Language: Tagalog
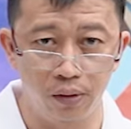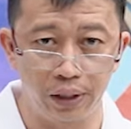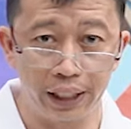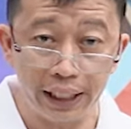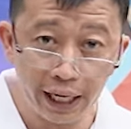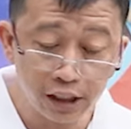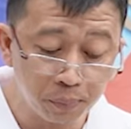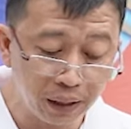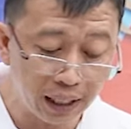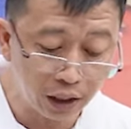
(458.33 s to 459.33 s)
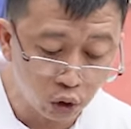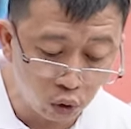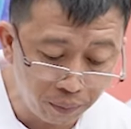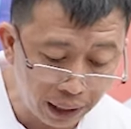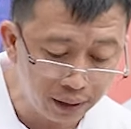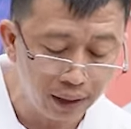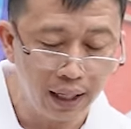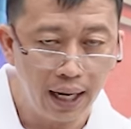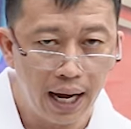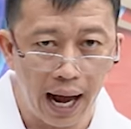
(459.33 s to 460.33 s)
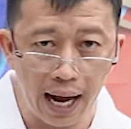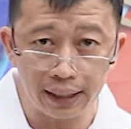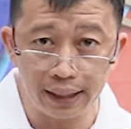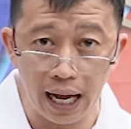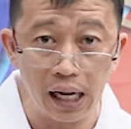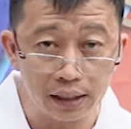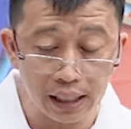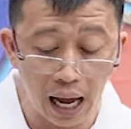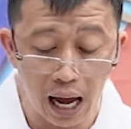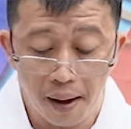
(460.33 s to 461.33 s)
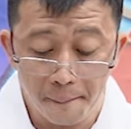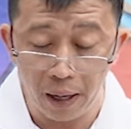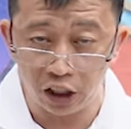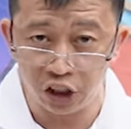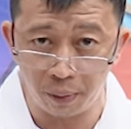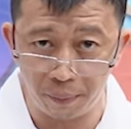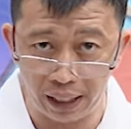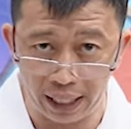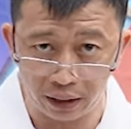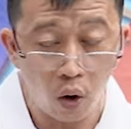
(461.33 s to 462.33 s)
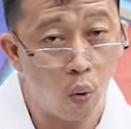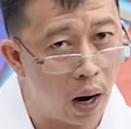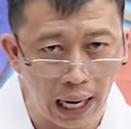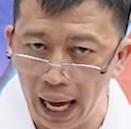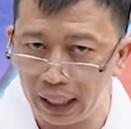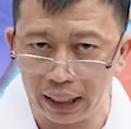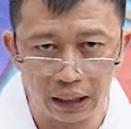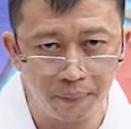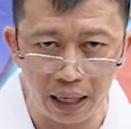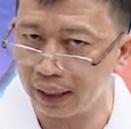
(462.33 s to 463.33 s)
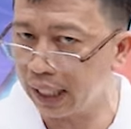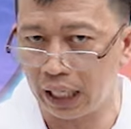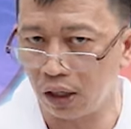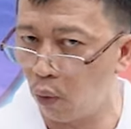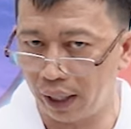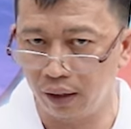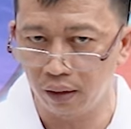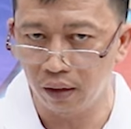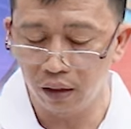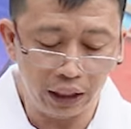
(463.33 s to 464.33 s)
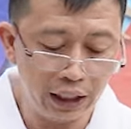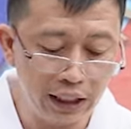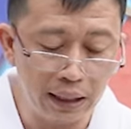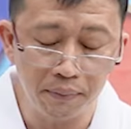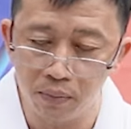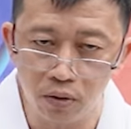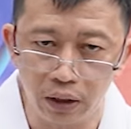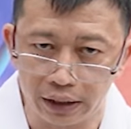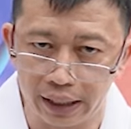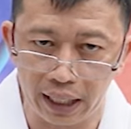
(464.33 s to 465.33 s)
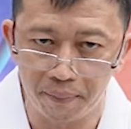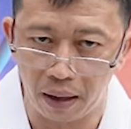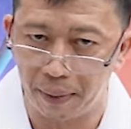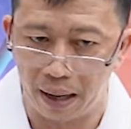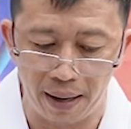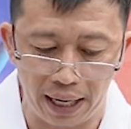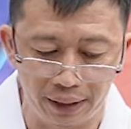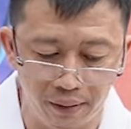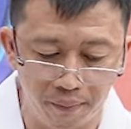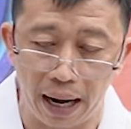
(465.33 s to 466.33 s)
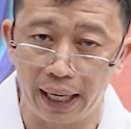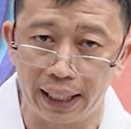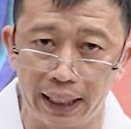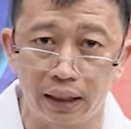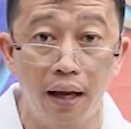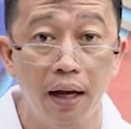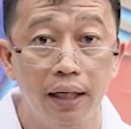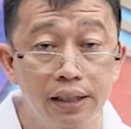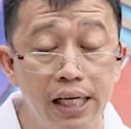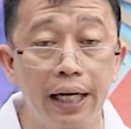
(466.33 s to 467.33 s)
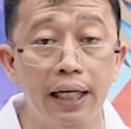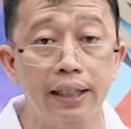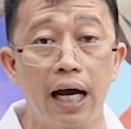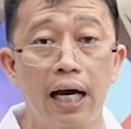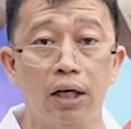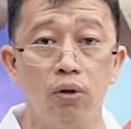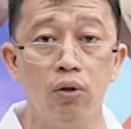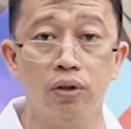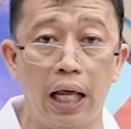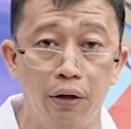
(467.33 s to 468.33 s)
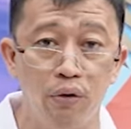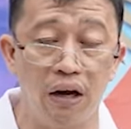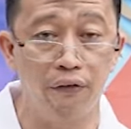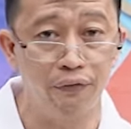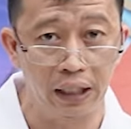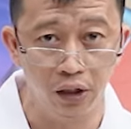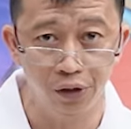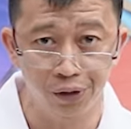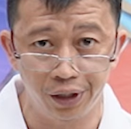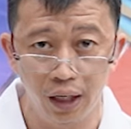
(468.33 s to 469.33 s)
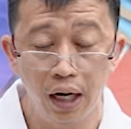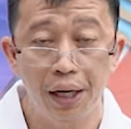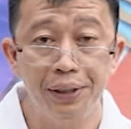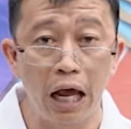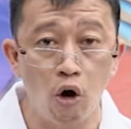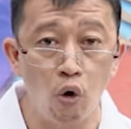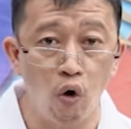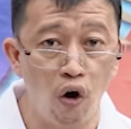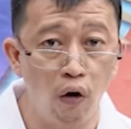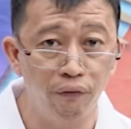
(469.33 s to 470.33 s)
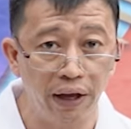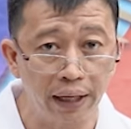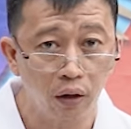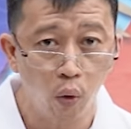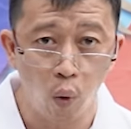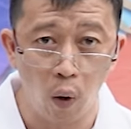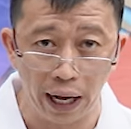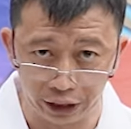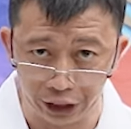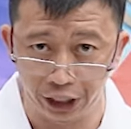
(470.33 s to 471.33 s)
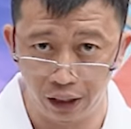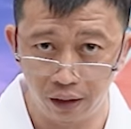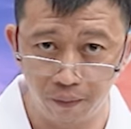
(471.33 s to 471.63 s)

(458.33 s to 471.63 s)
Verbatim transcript: Okay? I-esprehan ng tubig hanggang sa mag-germinate. Wala kang ibang gagawin. Hindi mo muna siya ibababad. Bakit? Diyan nagkakaroon tayo ng failure na over water.